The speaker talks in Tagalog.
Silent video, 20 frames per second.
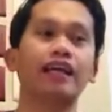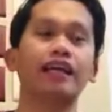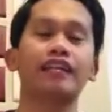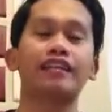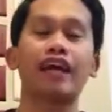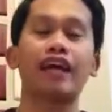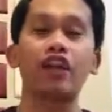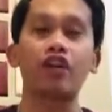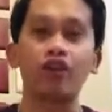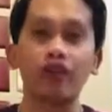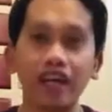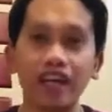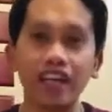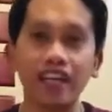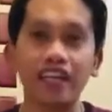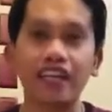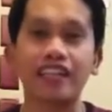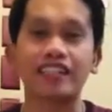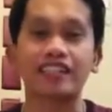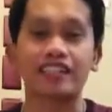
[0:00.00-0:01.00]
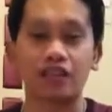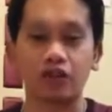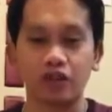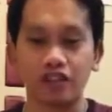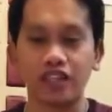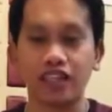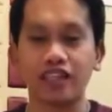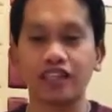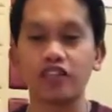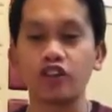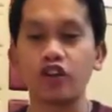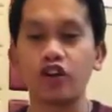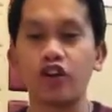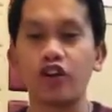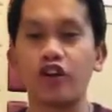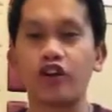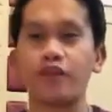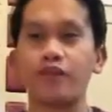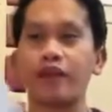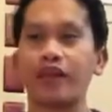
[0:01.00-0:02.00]
tanungin at sagutin. Ito,
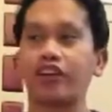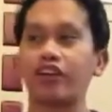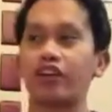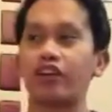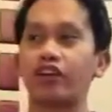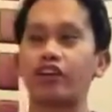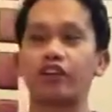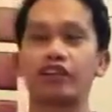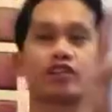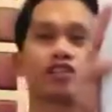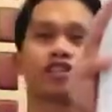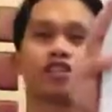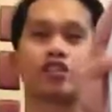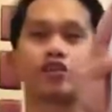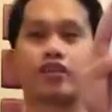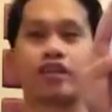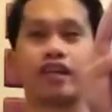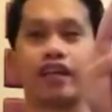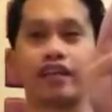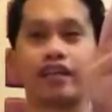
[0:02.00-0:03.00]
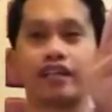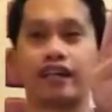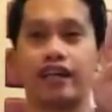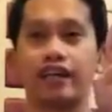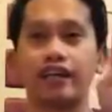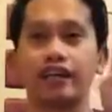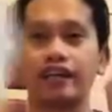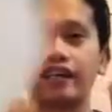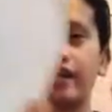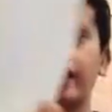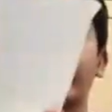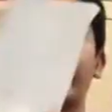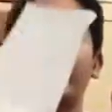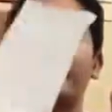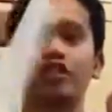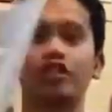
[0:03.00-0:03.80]
oh, meron akong simulang na yan, nandito.